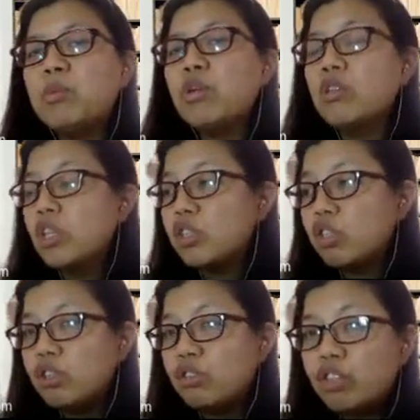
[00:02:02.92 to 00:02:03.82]

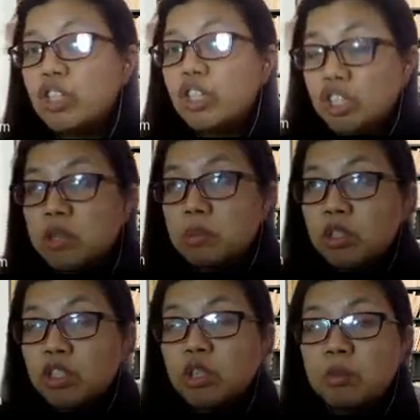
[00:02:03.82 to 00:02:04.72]
condition for their
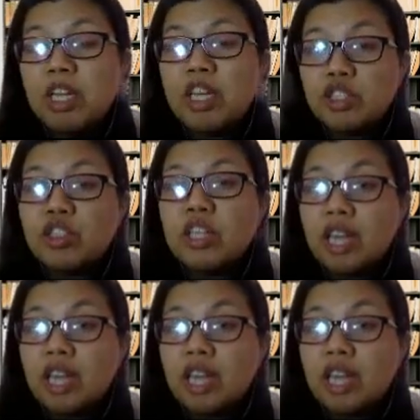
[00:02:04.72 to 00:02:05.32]
germ- germination